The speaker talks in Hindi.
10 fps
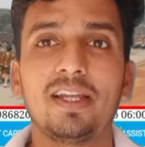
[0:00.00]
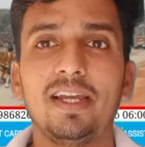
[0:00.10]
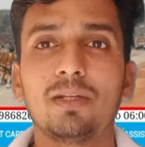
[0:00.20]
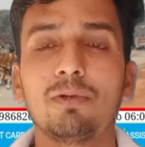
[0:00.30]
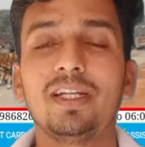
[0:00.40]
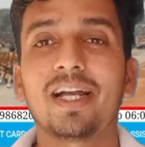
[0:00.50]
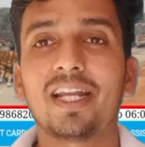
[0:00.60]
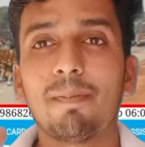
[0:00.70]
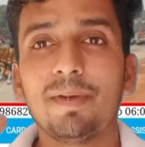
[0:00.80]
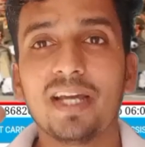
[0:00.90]
रहना है क्योंकि अगर
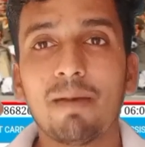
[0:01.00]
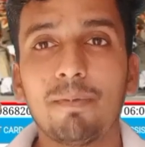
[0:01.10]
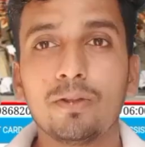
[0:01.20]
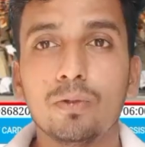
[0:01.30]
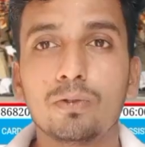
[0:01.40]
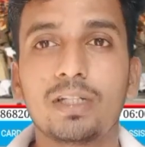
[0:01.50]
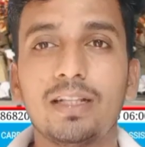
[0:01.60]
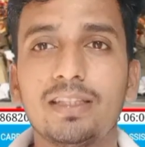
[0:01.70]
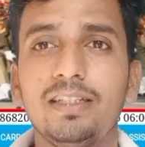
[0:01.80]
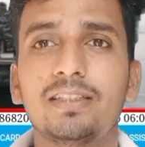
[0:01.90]
आपने यहाँ पर दो
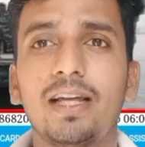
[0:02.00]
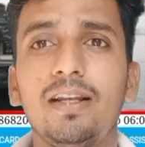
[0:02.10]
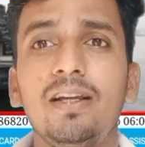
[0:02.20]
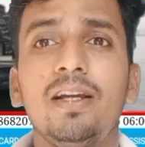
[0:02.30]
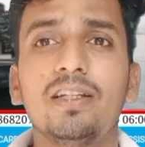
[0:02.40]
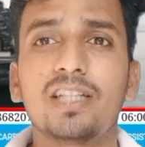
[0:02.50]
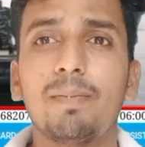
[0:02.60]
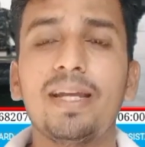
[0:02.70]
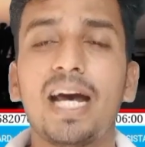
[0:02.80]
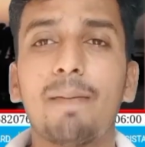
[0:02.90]
साल तीन साल
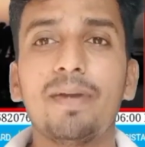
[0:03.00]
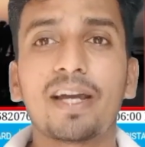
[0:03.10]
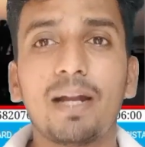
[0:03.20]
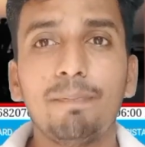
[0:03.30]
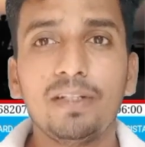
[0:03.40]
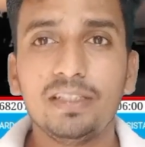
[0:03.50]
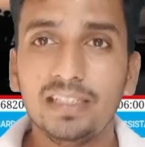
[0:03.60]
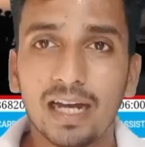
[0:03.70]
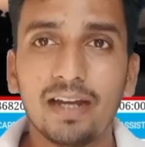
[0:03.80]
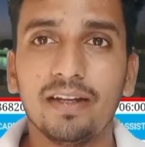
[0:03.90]
समय यहाँ पर अगर आपने
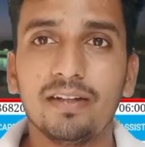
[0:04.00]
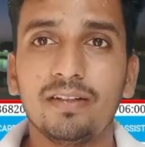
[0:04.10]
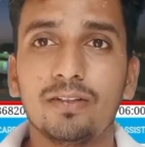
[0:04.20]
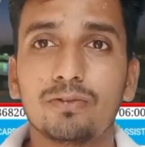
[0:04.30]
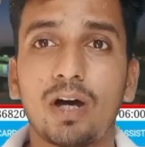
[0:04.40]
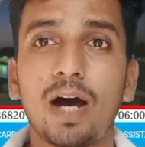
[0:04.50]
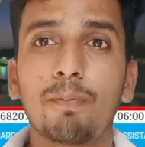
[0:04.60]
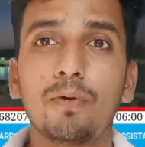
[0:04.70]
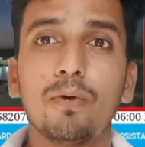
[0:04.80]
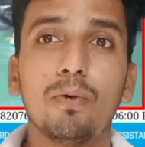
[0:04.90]
दिया है तो
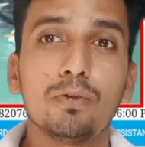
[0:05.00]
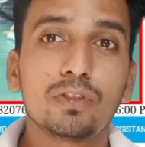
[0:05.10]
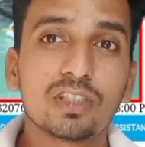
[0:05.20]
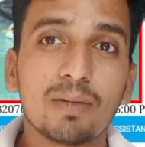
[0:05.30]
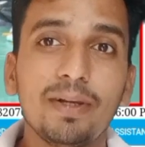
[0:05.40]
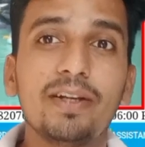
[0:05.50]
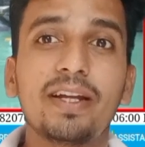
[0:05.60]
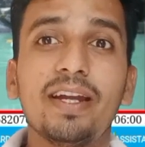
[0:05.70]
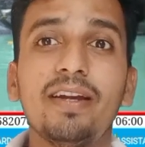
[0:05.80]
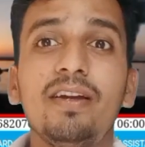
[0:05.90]
आपको उस समय
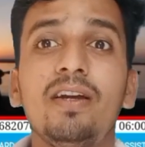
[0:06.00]
के